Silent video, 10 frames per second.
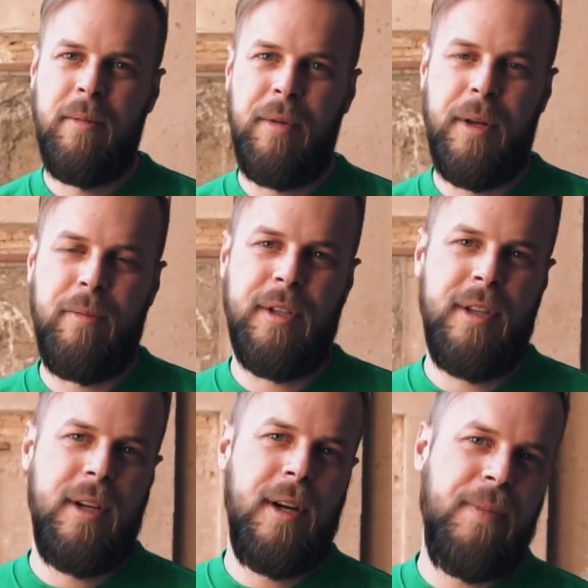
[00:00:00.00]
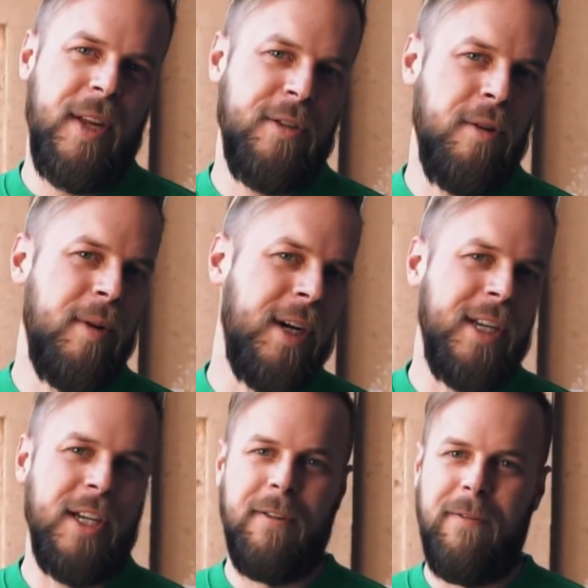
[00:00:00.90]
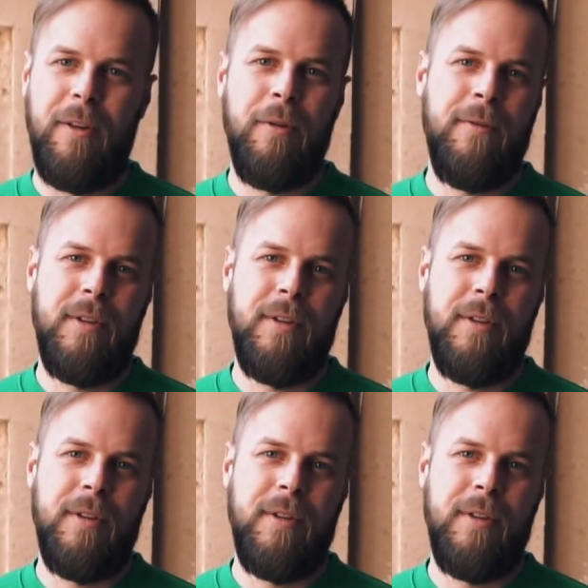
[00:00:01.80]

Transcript: потому что особо каких-то фанов